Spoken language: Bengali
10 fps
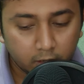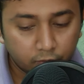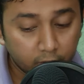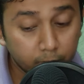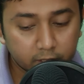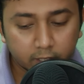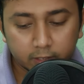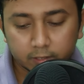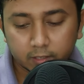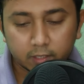ফিল্ম
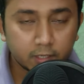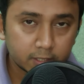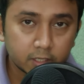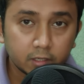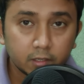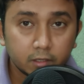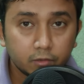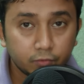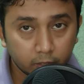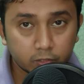স্টাডিজ হিস্ট্রি
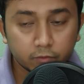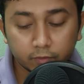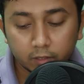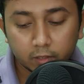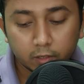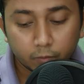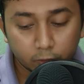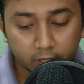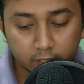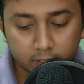ফিলোসফি
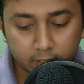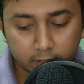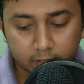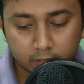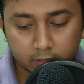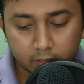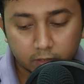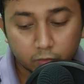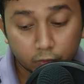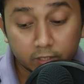পলিটিক্যাল সায়েন্স
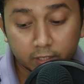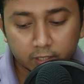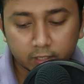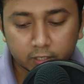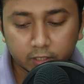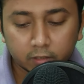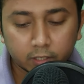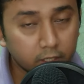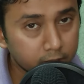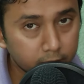উইথ ইন্টারন্যাশনাল
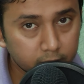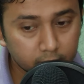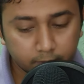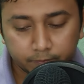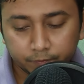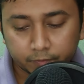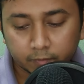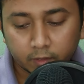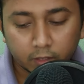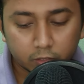রিলেশনস
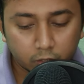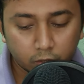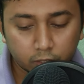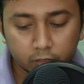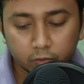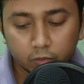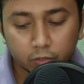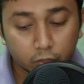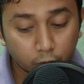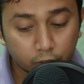সংস্কৃত
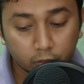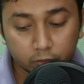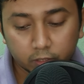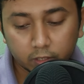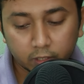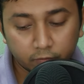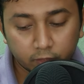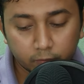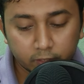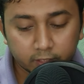সোশিওলজি
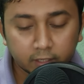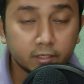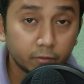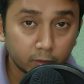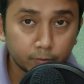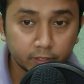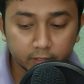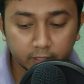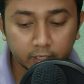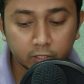এনভায়রনমেন্ট অ্যান্ড ডেভেলপমেন্ট
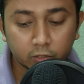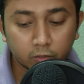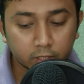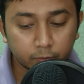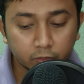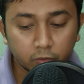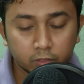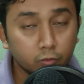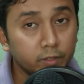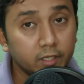এই সকল সাবজেক্টগুলোতে
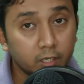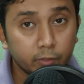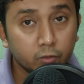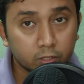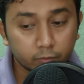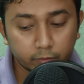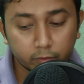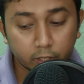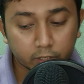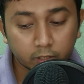তুমি এম করতে পারবে
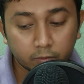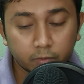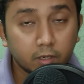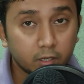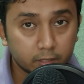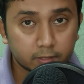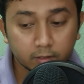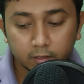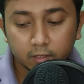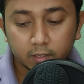মাস্টার অফ আর্টস
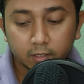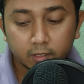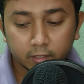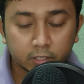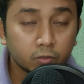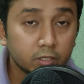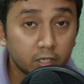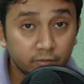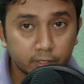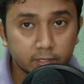নেক্সট হচ্ছে
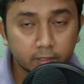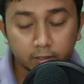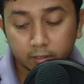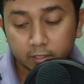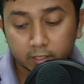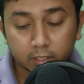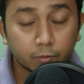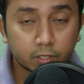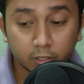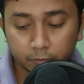এমএসসি ঠিক আছে
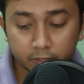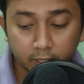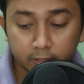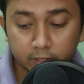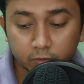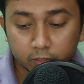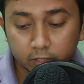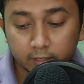মাস্টার অফ সায়েন্স হচ্ছে